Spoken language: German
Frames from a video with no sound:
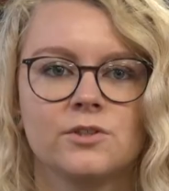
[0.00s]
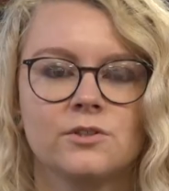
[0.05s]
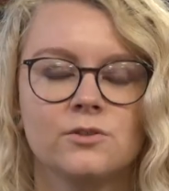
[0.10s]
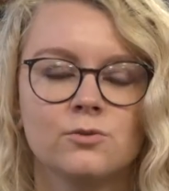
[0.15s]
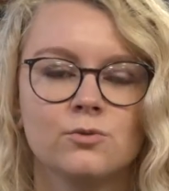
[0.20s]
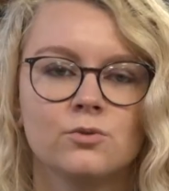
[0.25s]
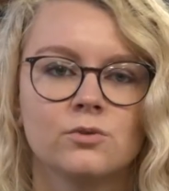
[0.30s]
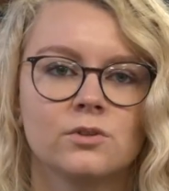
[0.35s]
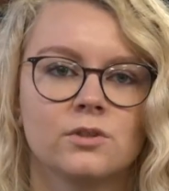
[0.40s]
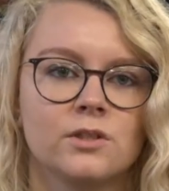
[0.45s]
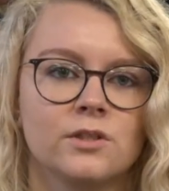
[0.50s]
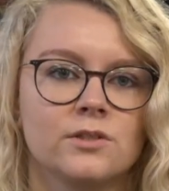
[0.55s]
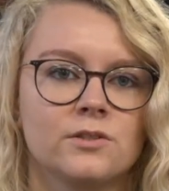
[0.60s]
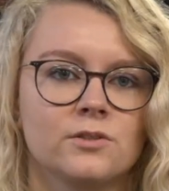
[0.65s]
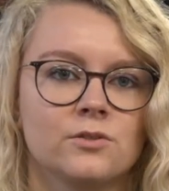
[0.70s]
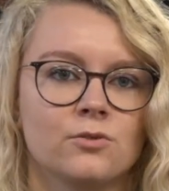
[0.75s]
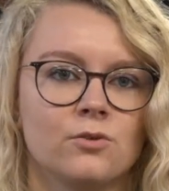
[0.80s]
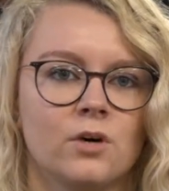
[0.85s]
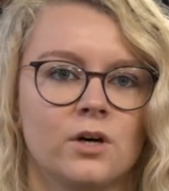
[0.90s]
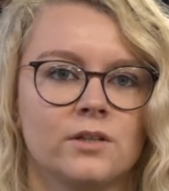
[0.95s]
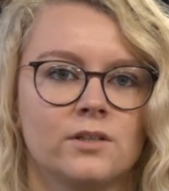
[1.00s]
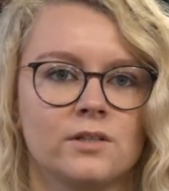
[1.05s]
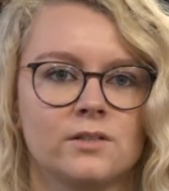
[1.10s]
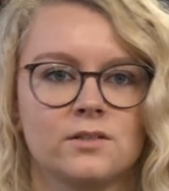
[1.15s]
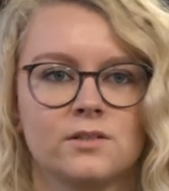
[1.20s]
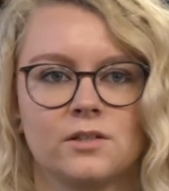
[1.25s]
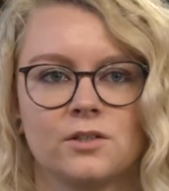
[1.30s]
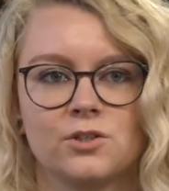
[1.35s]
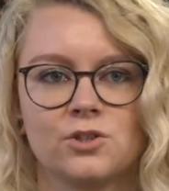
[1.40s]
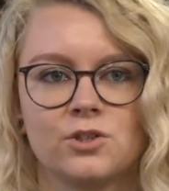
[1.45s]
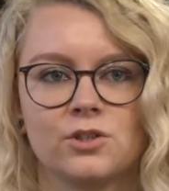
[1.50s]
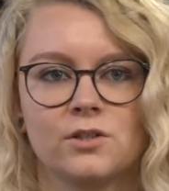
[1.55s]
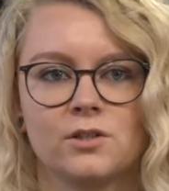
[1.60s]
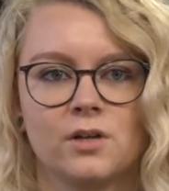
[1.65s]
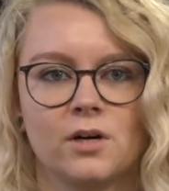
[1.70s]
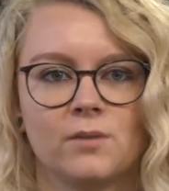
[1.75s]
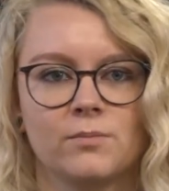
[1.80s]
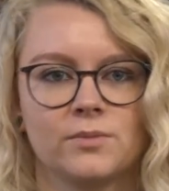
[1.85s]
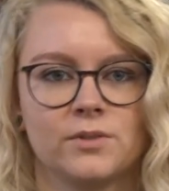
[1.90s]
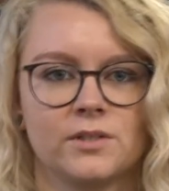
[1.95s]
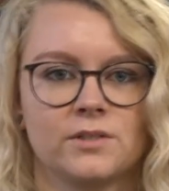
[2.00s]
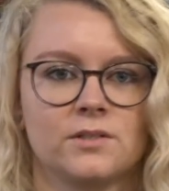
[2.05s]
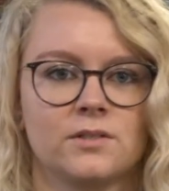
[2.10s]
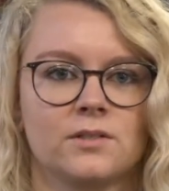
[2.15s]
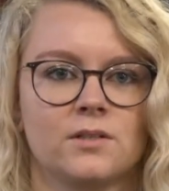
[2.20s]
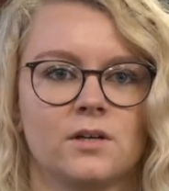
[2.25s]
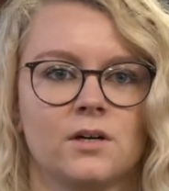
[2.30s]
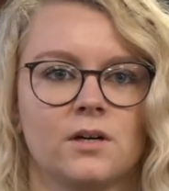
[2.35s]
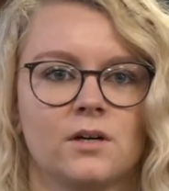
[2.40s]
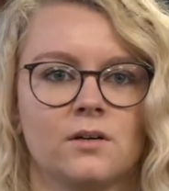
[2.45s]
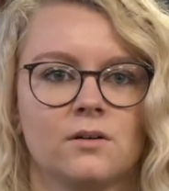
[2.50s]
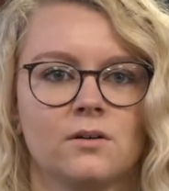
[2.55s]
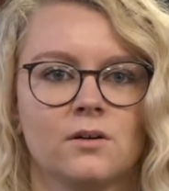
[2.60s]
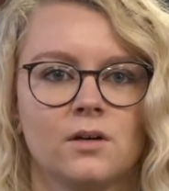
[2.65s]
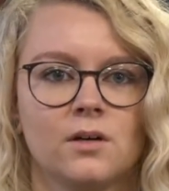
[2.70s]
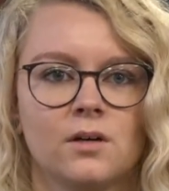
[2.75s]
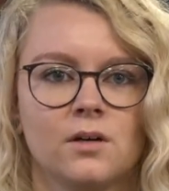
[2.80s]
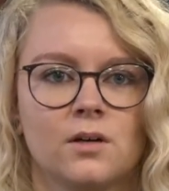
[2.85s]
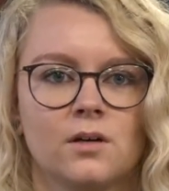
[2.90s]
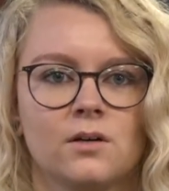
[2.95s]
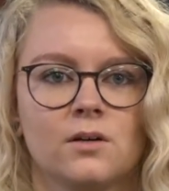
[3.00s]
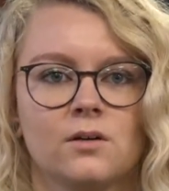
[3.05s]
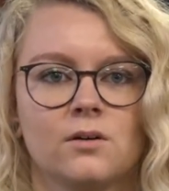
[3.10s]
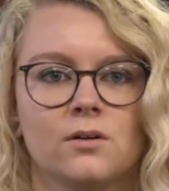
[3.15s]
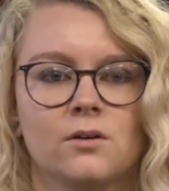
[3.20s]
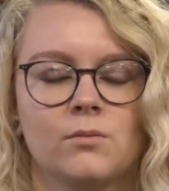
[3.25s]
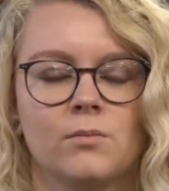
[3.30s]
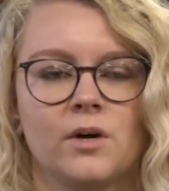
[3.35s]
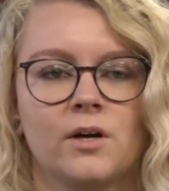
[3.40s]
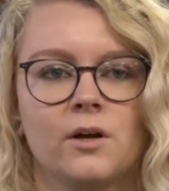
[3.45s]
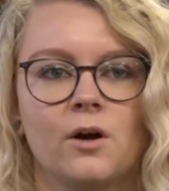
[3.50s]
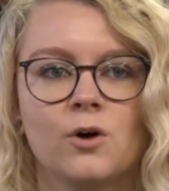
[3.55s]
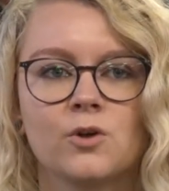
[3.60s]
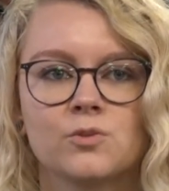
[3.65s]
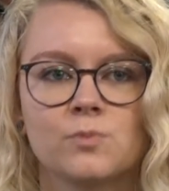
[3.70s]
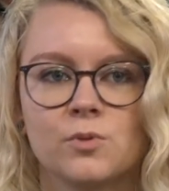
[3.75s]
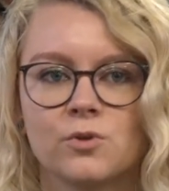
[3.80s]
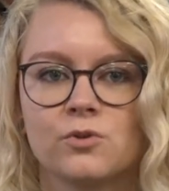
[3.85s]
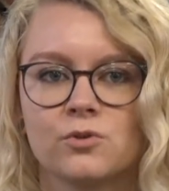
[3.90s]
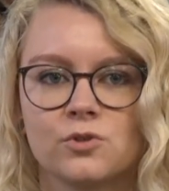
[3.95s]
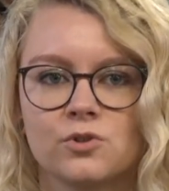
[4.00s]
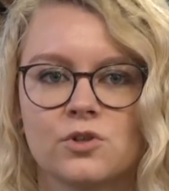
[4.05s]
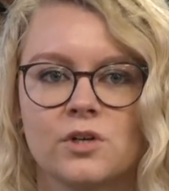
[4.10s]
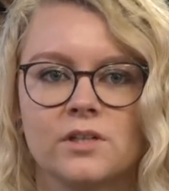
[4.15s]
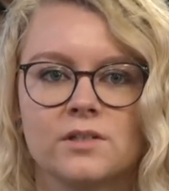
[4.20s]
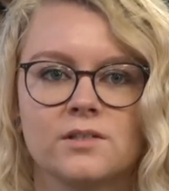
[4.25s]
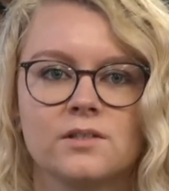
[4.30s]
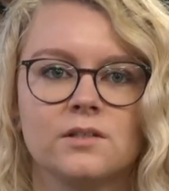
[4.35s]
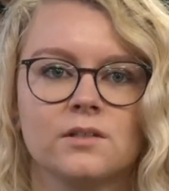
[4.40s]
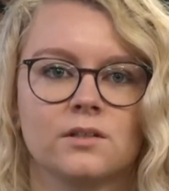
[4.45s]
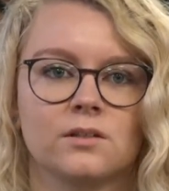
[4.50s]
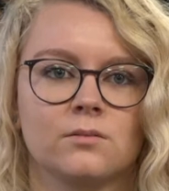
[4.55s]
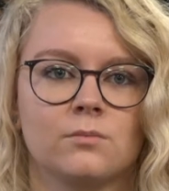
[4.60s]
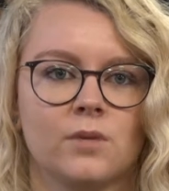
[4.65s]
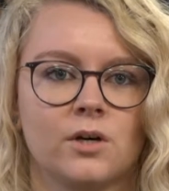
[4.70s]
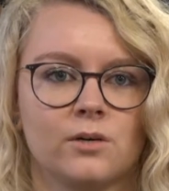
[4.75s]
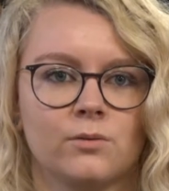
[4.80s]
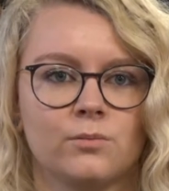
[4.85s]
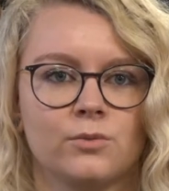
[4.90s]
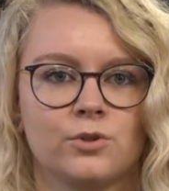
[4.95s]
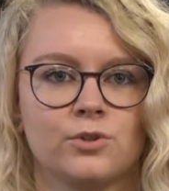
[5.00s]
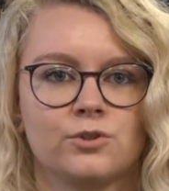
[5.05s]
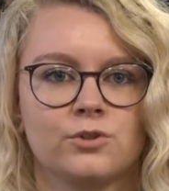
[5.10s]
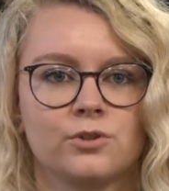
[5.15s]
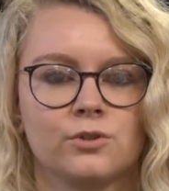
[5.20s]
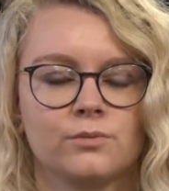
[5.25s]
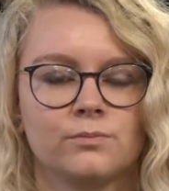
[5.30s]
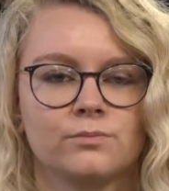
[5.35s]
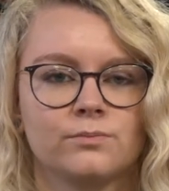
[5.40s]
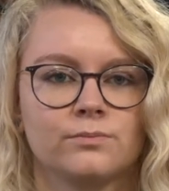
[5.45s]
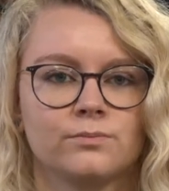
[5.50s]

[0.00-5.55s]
den Jugendlichen dort, dass ich entschieden habe, dass ich ein ähm, eine Ausbildung zur Erzieherin machen möchte.